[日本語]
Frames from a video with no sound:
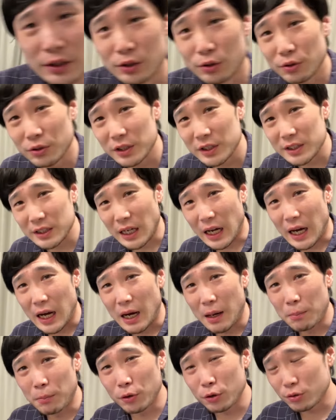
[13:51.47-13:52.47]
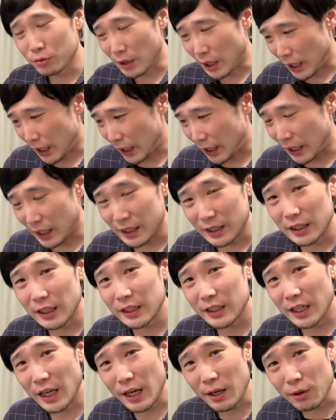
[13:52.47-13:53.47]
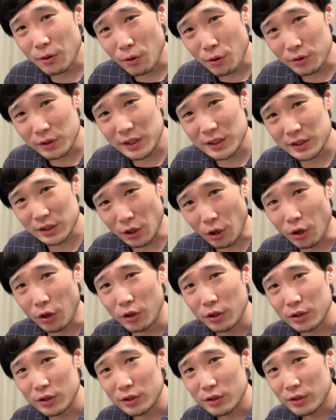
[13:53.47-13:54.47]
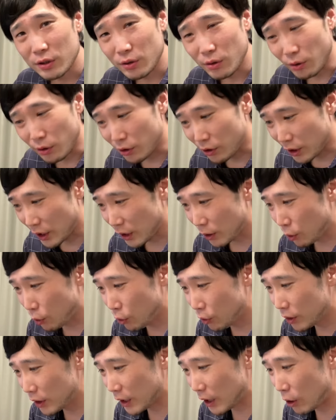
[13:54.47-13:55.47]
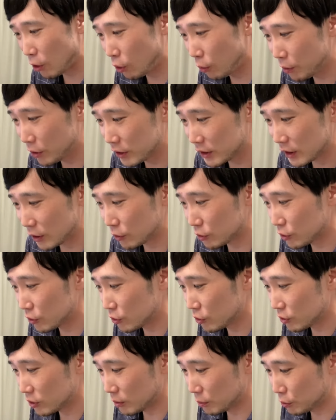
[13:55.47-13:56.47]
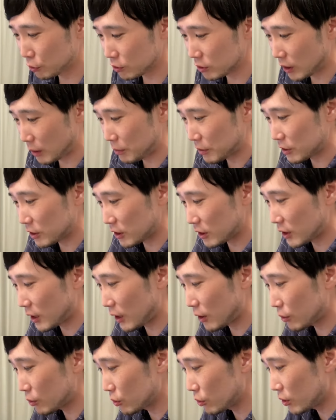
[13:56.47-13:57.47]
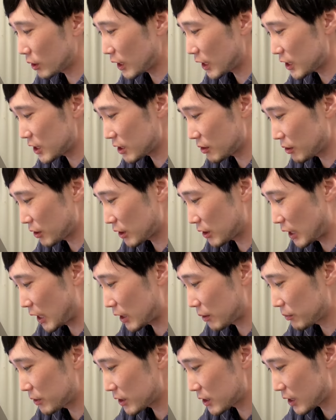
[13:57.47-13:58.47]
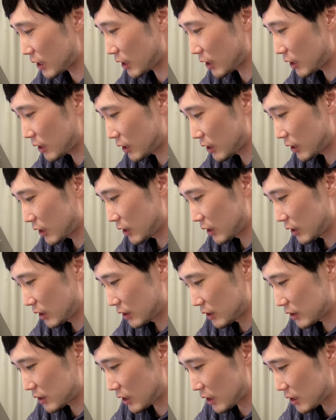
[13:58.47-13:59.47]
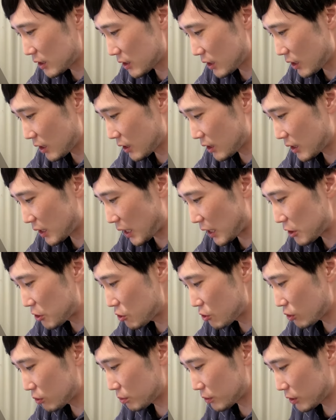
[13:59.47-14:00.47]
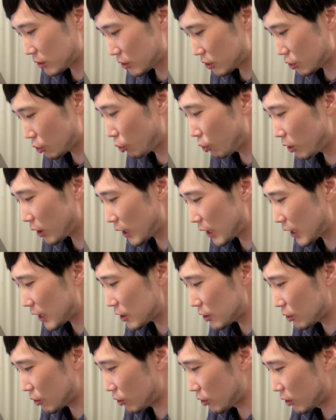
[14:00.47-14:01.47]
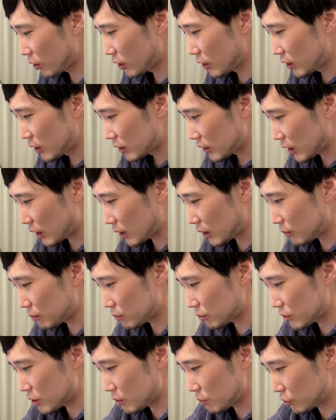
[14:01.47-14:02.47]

どうですか僕は体健康ですよ。このね、コーラがこぼれたことによって僕は別に健康を害したわけではありません。全然大丈夫。しょうがないよ。ね、荷